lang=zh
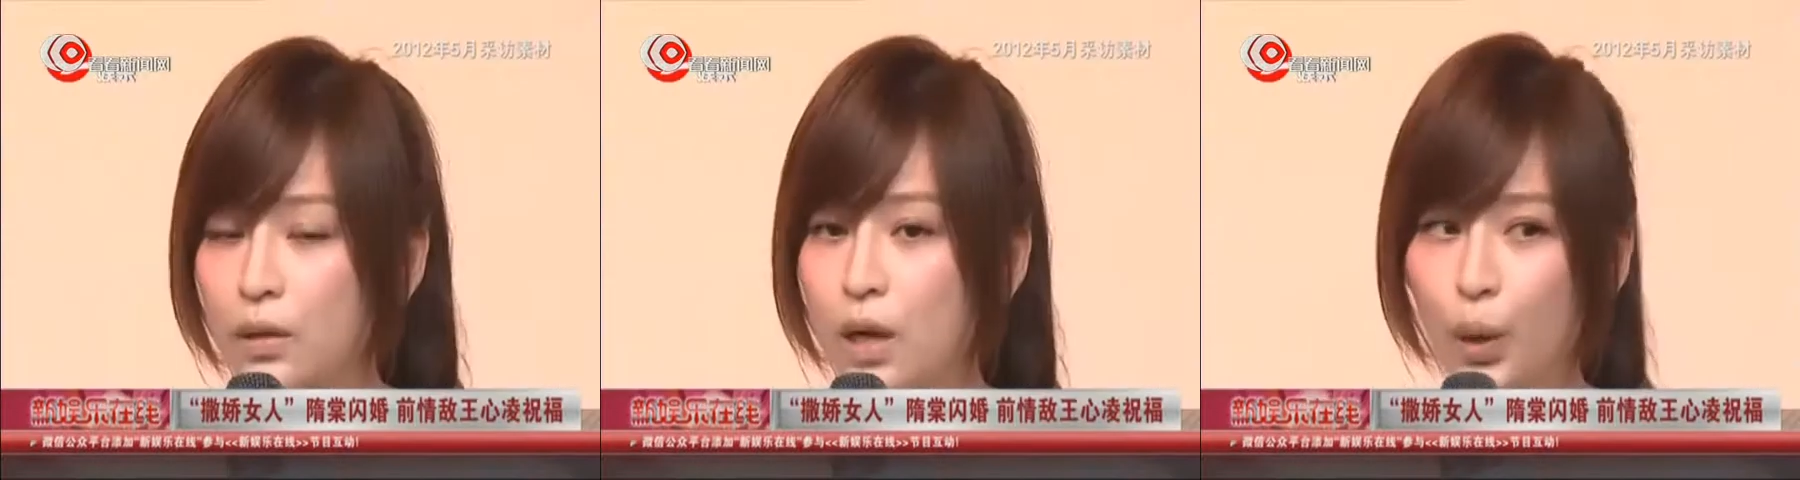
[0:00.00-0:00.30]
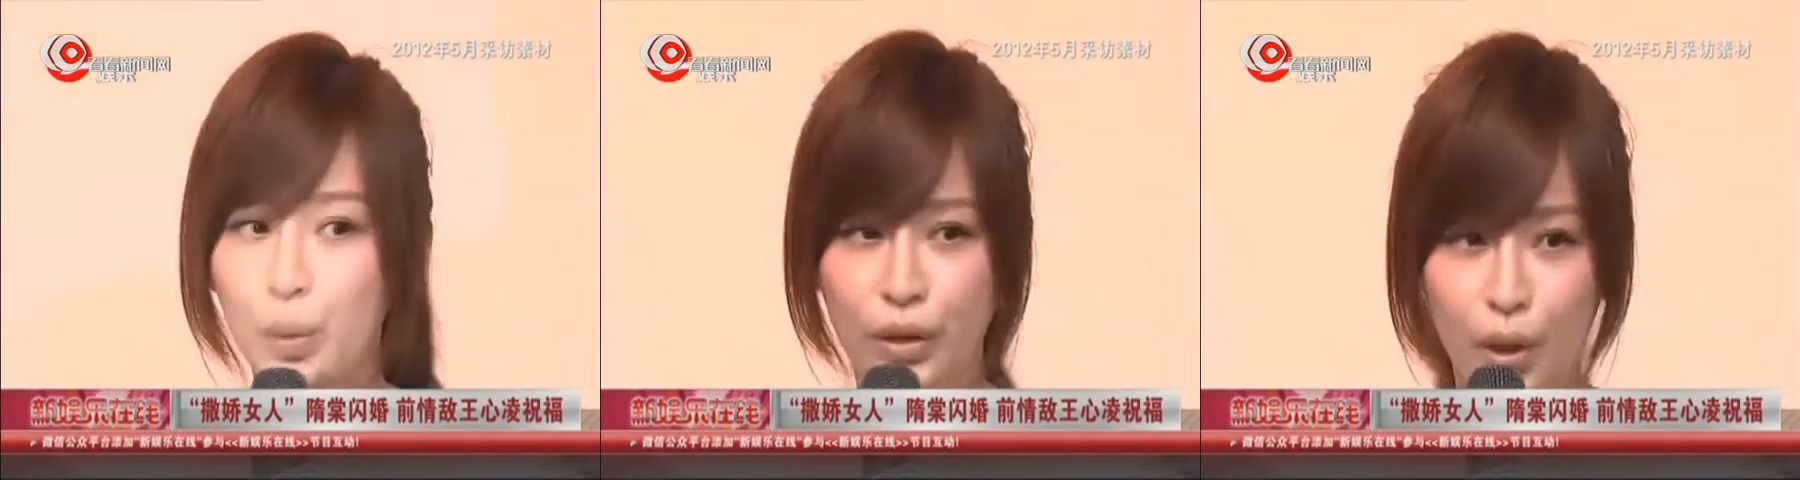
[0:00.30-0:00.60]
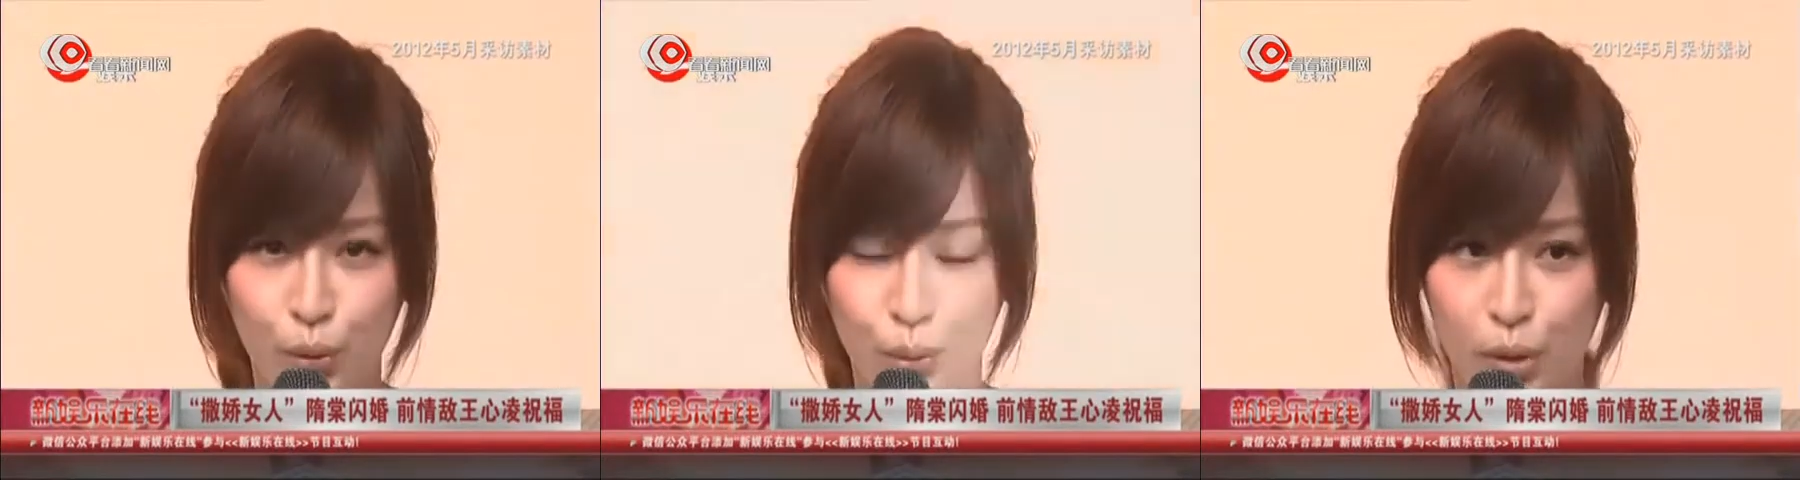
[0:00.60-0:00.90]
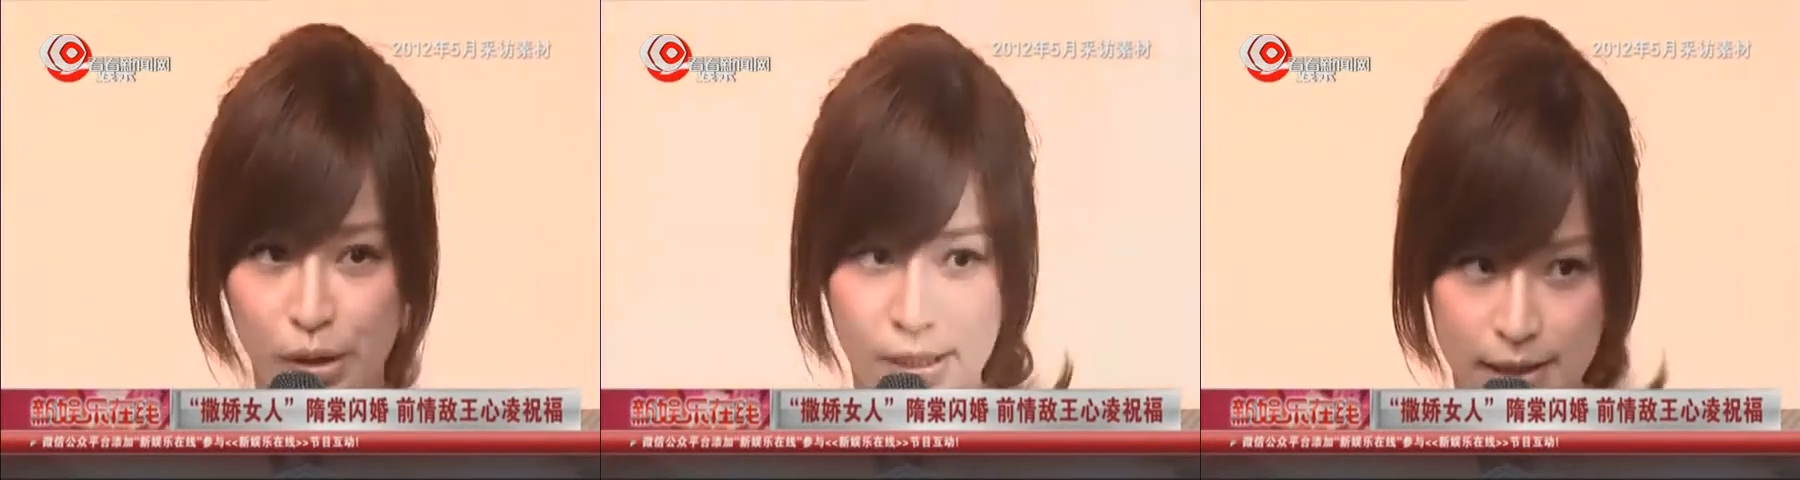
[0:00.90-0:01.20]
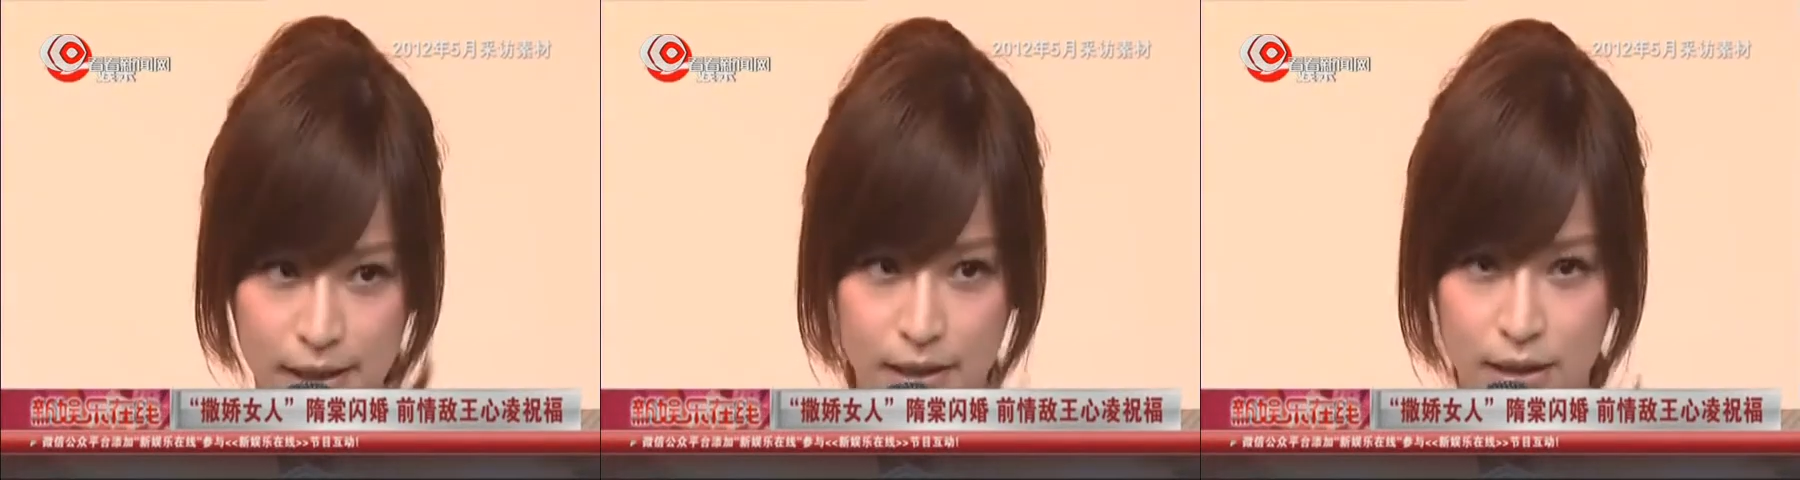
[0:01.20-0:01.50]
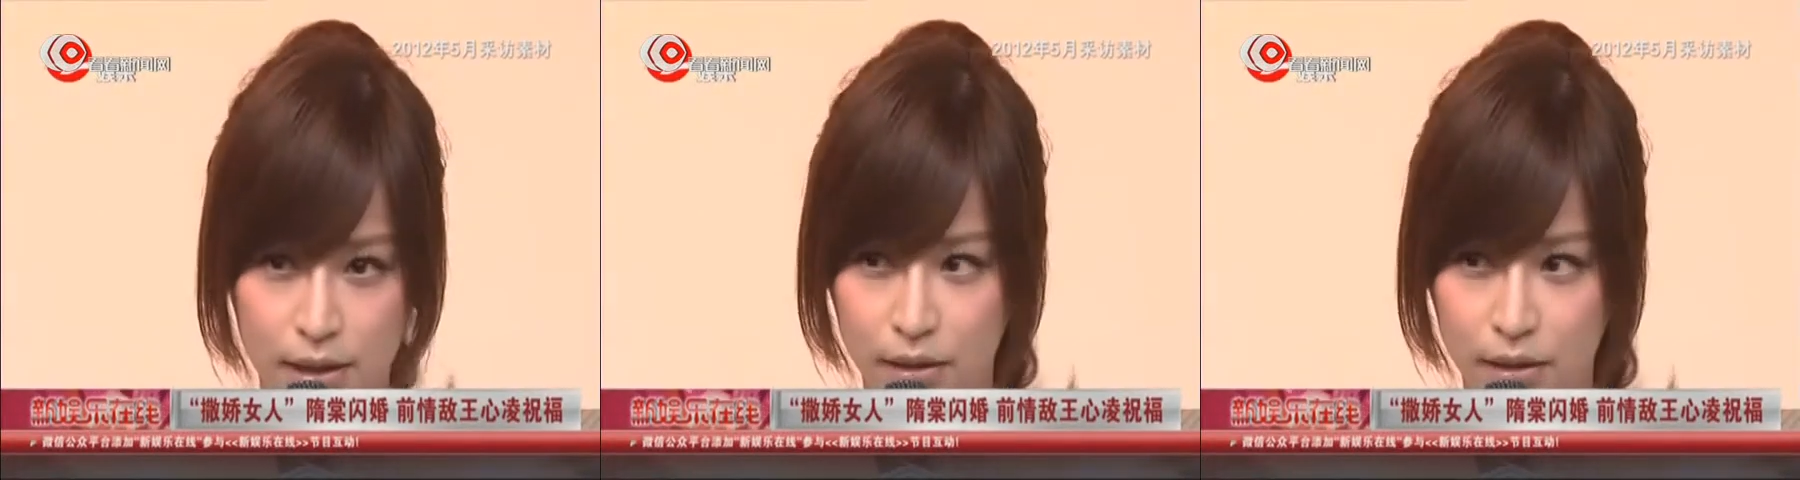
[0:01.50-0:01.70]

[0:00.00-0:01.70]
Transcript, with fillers: 然后我告诉我自己，